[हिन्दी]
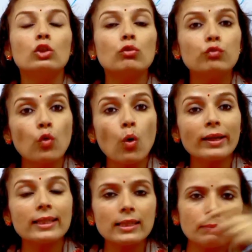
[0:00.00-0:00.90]
तो वो
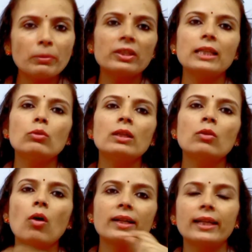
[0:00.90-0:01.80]
किस पर्टिकुलर
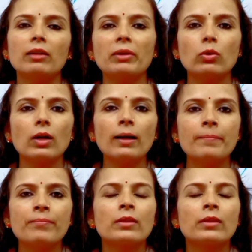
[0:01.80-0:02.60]
ऑक्टेंट में होगा